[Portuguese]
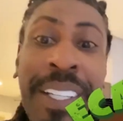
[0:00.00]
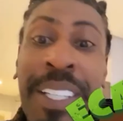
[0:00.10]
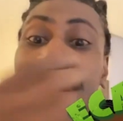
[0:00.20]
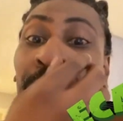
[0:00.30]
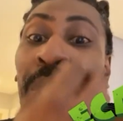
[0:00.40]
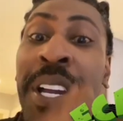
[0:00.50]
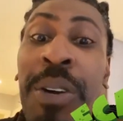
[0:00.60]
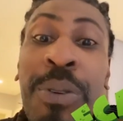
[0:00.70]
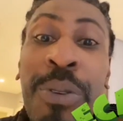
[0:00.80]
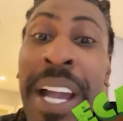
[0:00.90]

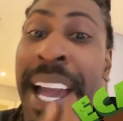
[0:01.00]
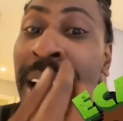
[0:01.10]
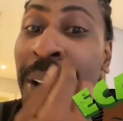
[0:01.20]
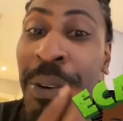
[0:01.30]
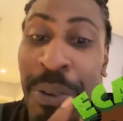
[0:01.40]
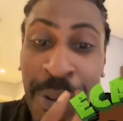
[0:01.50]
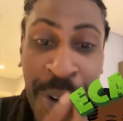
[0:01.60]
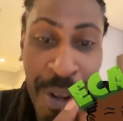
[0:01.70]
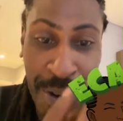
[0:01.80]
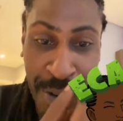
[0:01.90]
escorreu é, o,
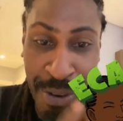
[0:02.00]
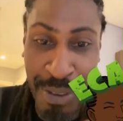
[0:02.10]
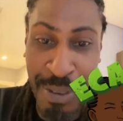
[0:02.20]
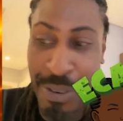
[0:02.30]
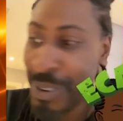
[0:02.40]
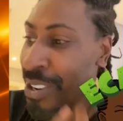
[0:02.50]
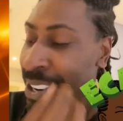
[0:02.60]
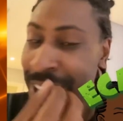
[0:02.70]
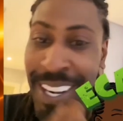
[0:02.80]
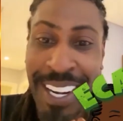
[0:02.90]
o, o,
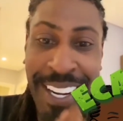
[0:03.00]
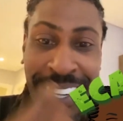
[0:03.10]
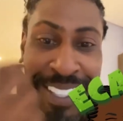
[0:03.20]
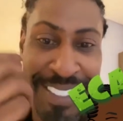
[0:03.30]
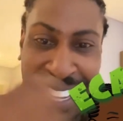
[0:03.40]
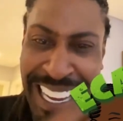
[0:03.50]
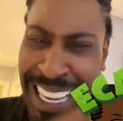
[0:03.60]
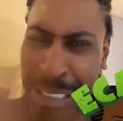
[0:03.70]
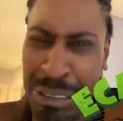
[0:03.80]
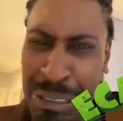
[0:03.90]

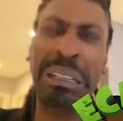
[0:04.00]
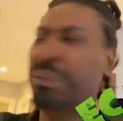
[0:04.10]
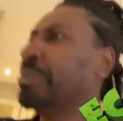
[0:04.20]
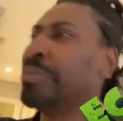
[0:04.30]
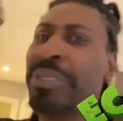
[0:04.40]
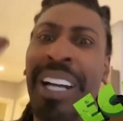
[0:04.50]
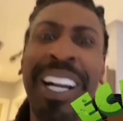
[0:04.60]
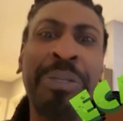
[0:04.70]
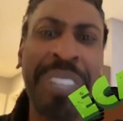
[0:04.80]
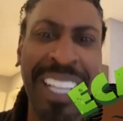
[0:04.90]
Ai, ai,
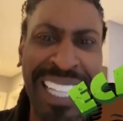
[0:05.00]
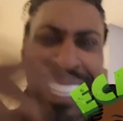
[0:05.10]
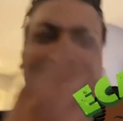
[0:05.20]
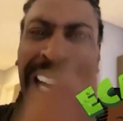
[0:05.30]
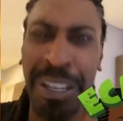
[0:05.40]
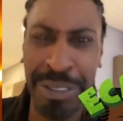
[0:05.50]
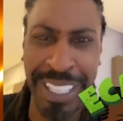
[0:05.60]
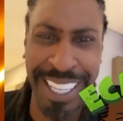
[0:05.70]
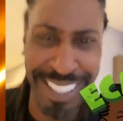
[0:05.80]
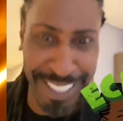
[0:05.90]
é, como que é? Catarro no
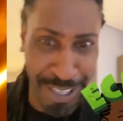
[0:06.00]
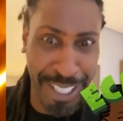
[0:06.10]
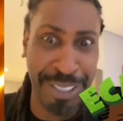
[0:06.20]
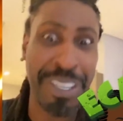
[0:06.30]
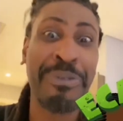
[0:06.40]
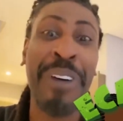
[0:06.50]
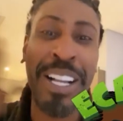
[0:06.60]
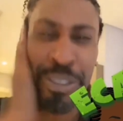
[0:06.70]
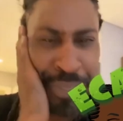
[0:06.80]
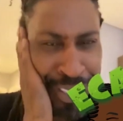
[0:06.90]
nariz na hora da
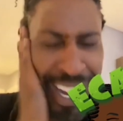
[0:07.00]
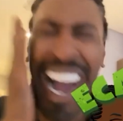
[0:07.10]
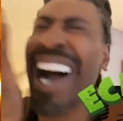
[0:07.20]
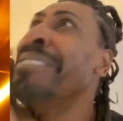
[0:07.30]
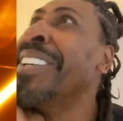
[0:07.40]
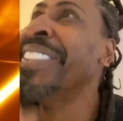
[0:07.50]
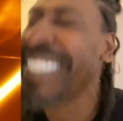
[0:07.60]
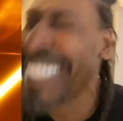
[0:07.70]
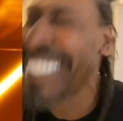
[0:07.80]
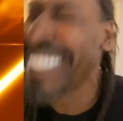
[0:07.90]
Fátima. Ai,
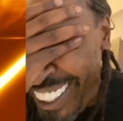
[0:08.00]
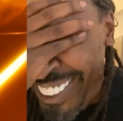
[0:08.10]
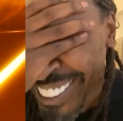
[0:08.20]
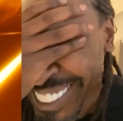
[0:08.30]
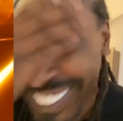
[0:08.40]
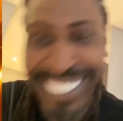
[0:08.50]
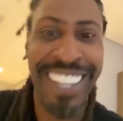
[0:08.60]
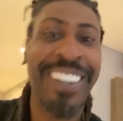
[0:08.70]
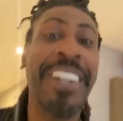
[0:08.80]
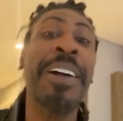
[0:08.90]
meu Deus do
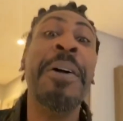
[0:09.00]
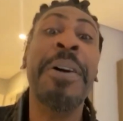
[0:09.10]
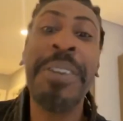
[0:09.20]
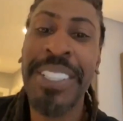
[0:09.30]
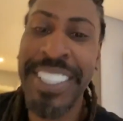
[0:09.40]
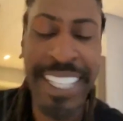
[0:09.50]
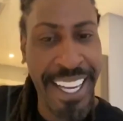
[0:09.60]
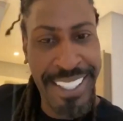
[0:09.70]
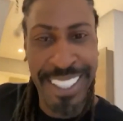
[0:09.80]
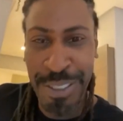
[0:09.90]
céu.
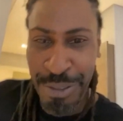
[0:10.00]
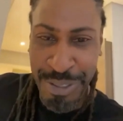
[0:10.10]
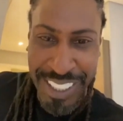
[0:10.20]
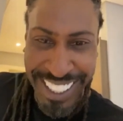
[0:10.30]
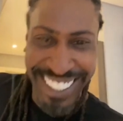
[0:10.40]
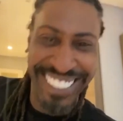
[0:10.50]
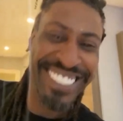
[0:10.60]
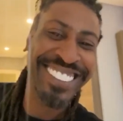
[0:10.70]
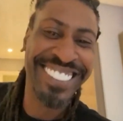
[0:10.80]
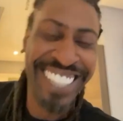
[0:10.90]
Gente, vocês não
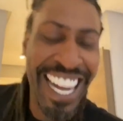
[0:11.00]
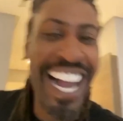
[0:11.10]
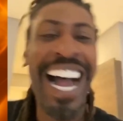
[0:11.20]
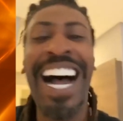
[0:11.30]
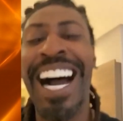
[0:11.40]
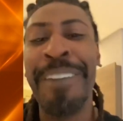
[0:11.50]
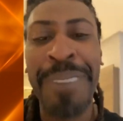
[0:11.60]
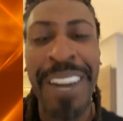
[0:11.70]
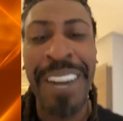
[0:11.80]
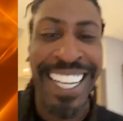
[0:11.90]
viram? Ah,
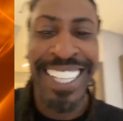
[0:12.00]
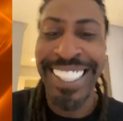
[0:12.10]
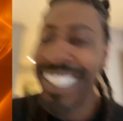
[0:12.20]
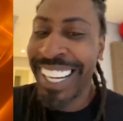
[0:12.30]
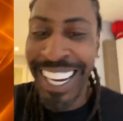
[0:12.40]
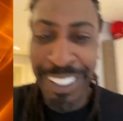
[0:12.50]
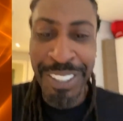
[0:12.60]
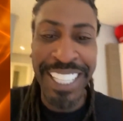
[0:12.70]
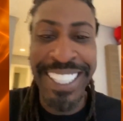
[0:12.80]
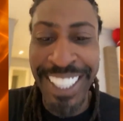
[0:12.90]
rapaziada,
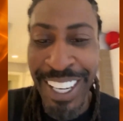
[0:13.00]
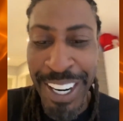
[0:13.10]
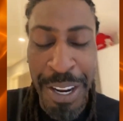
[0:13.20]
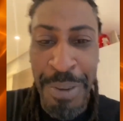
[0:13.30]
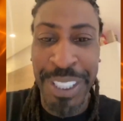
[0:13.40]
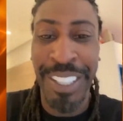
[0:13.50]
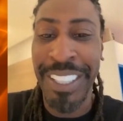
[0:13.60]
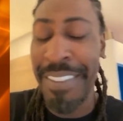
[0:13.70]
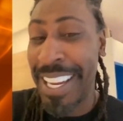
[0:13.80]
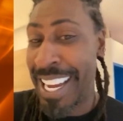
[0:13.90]
aconteceu na hora da emoção, eu
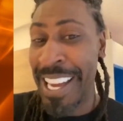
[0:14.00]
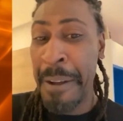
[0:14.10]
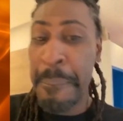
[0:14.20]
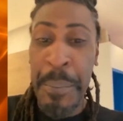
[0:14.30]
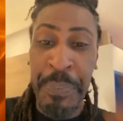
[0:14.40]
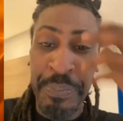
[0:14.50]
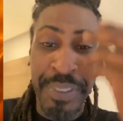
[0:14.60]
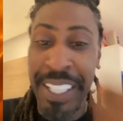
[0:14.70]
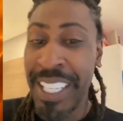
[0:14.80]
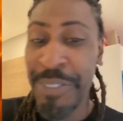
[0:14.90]
tava lá
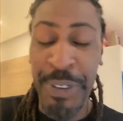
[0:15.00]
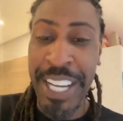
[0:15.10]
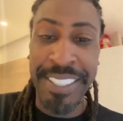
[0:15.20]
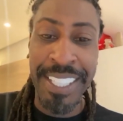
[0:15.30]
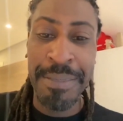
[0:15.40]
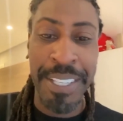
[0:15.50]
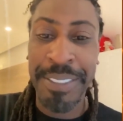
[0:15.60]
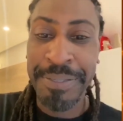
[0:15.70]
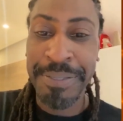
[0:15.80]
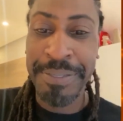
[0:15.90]
e foi assim, meu.